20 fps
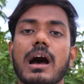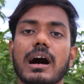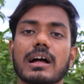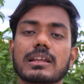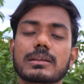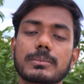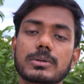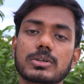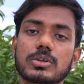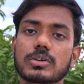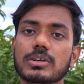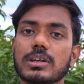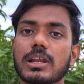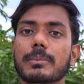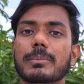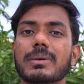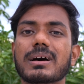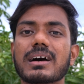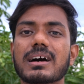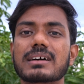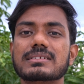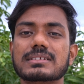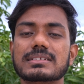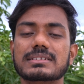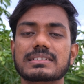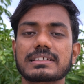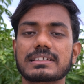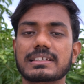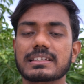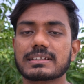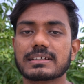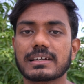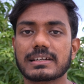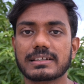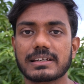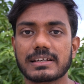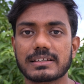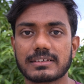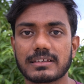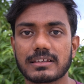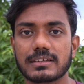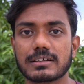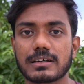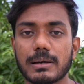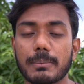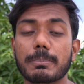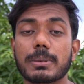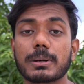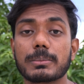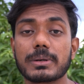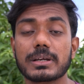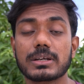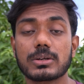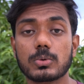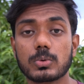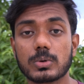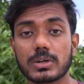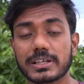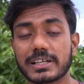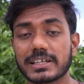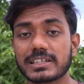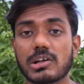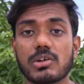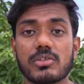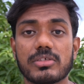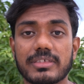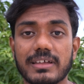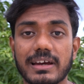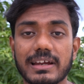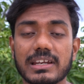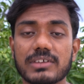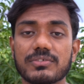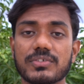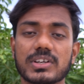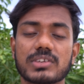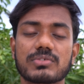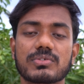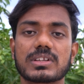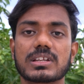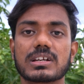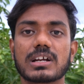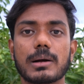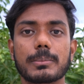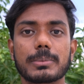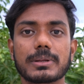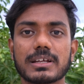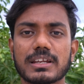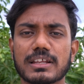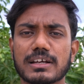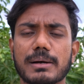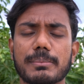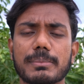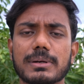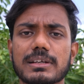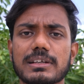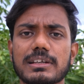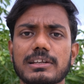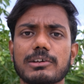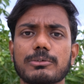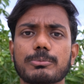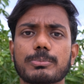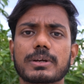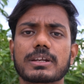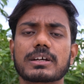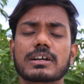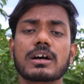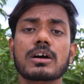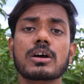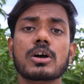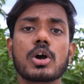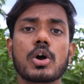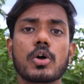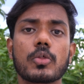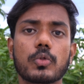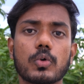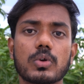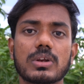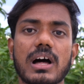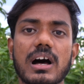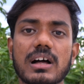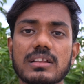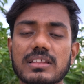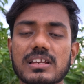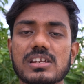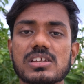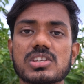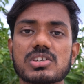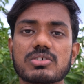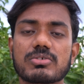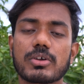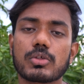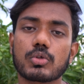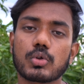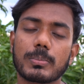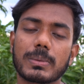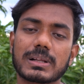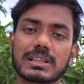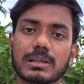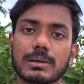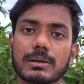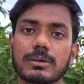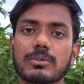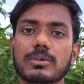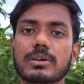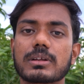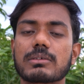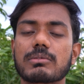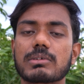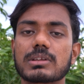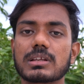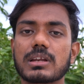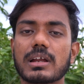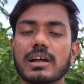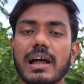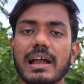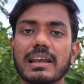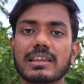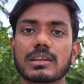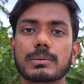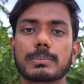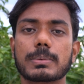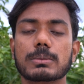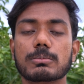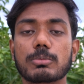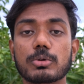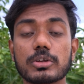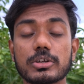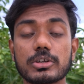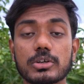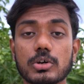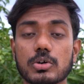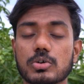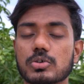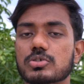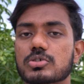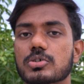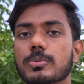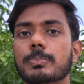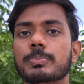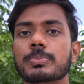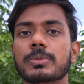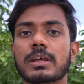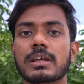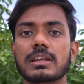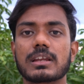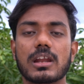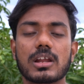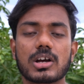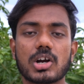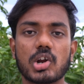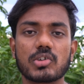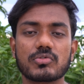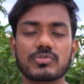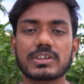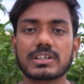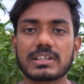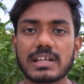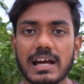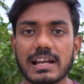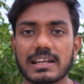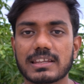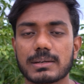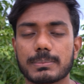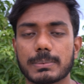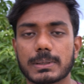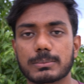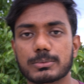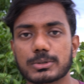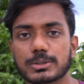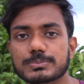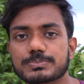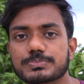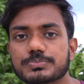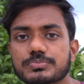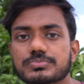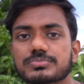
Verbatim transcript: அது மட்டும் இல்லாமல் அந்த சிடி ஸ்கேன் எடுத்ததுக்கு அப்புறமேட்டு உங்களுக்கு ஏதாவது சைட் எஃபெக்ட்ஸ் வந்திருக்கா அப்படிங்கிற கமெண்ட் லீவ் பண்ணுங்கள் ஸோ நான் தெரிஞ்சுக்குவேன் ஸோ மற்றவங்களுக்கு உங்களுக்கு வந்து நான் ஆன்சர் பண்ணும்போது இன்னும் கொஞ்சம் நல்லா கான்ஃபிடென்ட்டாக ஆன்சர் பண்ண முடியும்